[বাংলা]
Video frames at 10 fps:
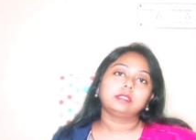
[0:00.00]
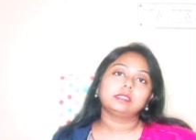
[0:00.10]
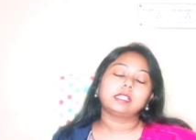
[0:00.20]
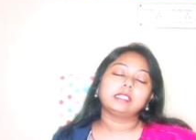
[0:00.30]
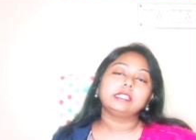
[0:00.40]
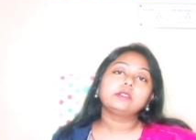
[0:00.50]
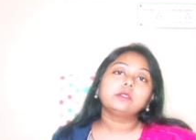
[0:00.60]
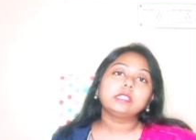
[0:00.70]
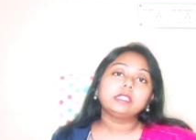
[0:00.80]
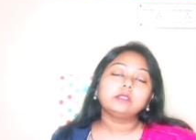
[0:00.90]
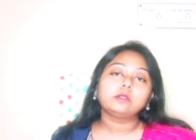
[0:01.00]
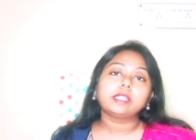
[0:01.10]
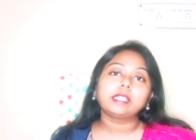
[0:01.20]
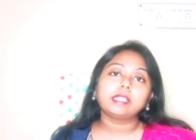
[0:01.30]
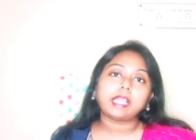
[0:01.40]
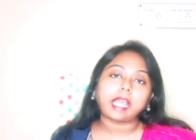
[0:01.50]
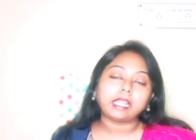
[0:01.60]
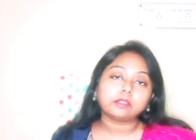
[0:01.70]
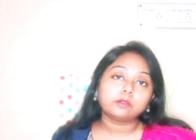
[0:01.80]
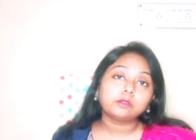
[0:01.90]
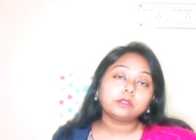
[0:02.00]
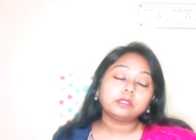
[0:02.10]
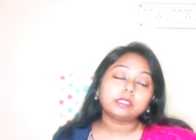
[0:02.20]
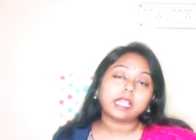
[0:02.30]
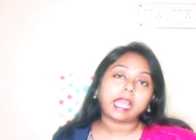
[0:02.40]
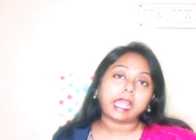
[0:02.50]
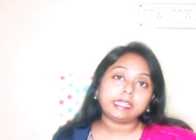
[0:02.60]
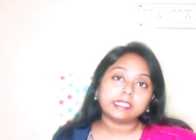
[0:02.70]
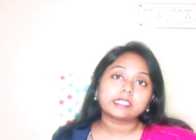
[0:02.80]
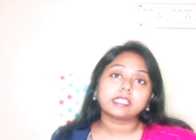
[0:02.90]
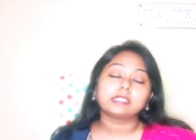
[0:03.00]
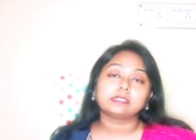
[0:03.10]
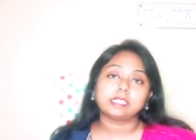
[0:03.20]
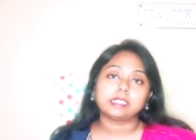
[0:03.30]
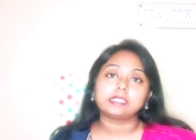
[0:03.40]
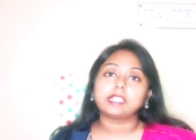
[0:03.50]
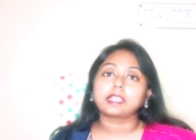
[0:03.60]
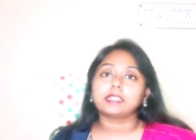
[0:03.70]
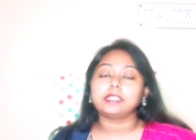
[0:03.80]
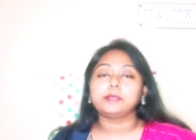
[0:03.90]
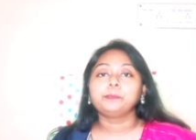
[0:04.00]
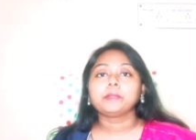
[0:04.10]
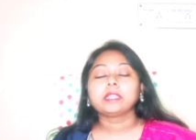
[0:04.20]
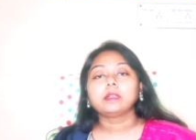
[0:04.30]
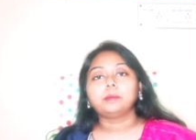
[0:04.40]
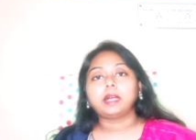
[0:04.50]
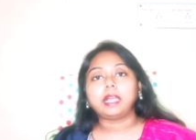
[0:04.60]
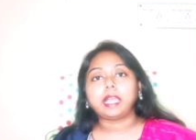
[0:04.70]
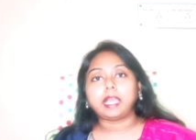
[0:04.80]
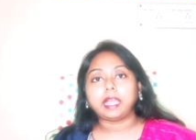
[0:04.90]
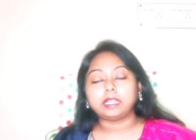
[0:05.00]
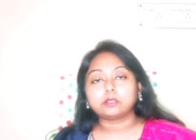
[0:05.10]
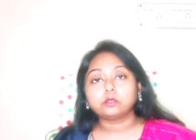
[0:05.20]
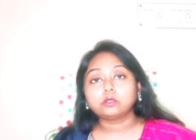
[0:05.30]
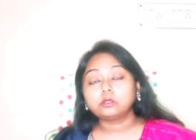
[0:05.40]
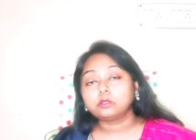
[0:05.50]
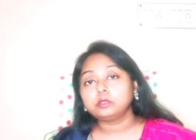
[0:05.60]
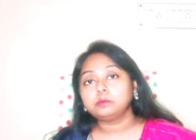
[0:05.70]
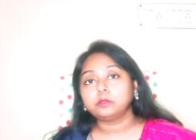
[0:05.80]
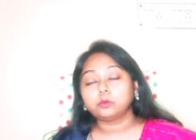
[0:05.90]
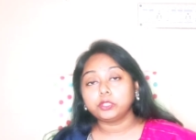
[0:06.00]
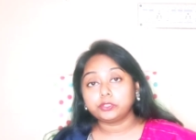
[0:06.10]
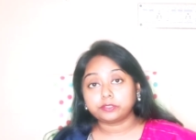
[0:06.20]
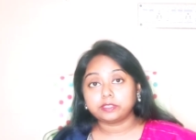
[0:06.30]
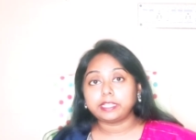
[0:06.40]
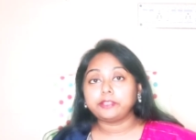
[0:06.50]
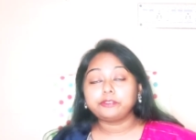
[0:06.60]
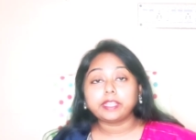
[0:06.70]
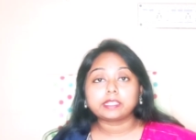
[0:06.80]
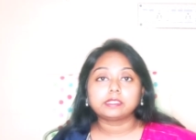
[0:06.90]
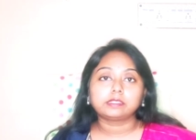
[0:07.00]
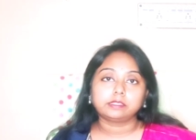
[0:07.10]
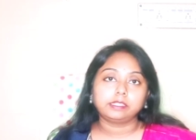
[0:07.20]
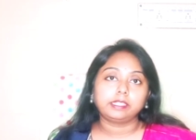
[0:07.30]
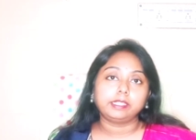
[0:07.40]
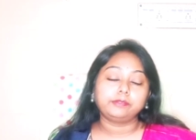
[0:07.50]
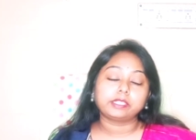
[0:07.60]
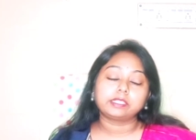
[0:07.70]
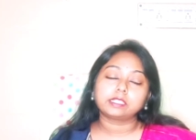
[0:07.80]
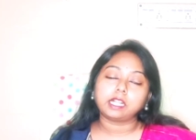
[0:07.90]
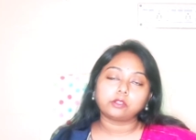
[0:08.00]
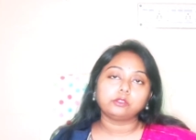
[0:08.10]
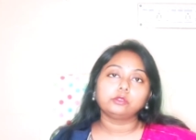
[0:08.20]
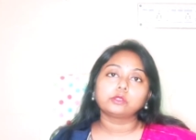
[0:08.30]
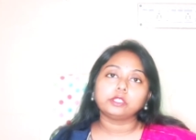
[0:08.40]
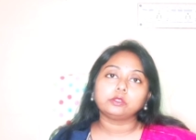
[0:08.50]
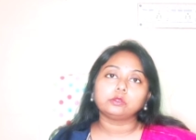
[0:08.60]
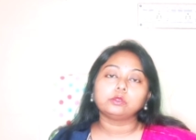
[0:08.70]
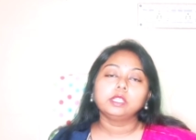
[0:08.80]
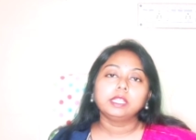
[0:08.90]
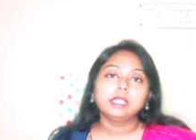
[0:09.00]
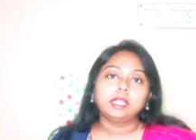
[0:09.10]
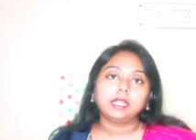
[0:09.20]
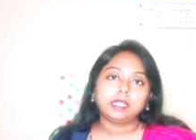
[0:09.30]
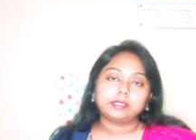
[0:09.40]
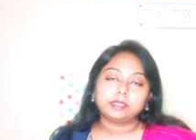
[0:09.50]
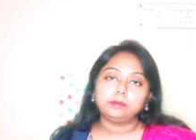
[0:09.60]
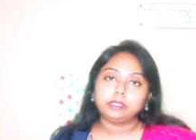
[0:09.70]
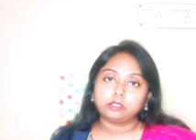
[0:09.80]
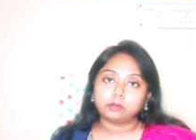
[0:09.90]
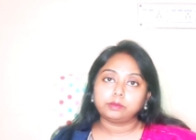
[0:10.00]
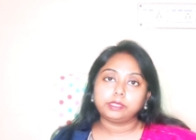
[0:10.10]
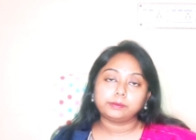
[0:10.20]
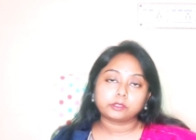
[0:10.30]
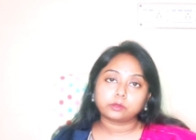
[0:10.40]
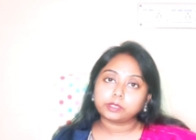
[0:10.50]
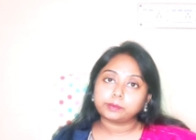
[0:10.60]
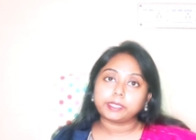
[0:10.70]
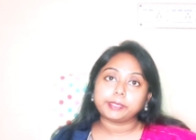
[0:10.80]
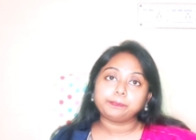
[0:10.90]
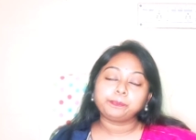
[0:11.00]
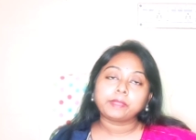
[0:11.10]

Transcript: যারা দীর্ঘদিন ধরে অ্যালকোহল অ্যাডিকশান যাদের থাকে বা অ্যালকোহল উইথড্রল এফেক্ট এফেক্টের কারণেও কিন্তু ট্রেমলিং অফ লিমস হতে পারে